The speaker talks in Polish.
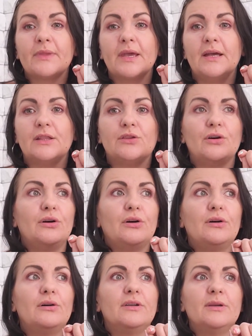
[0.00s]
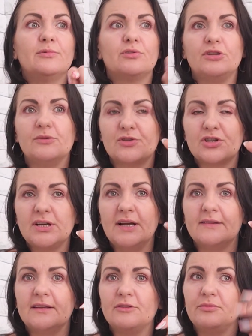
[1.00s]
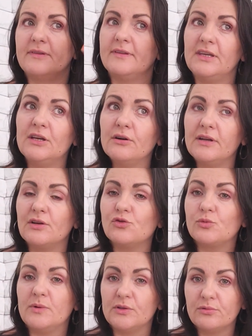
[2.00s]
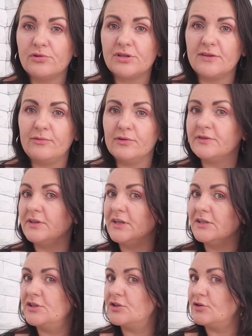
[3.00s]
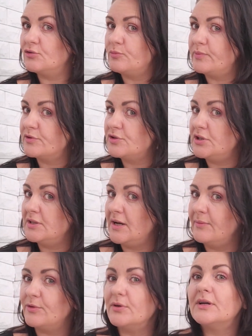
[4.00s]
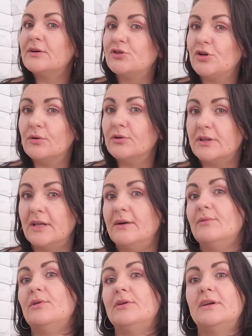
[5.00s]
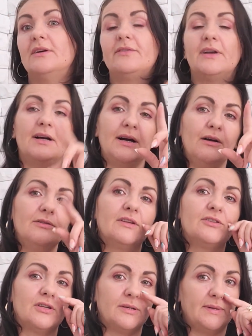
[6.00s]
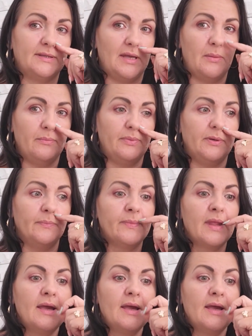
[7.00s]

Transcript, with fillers: E, to jemu to nie przeszkadza. Natomiast Igor, jak już ma dłuższe włosy i gdzieś go tu podcinam, to jego ciągnęło. I ja mówię, aha, ona się chyba tępi.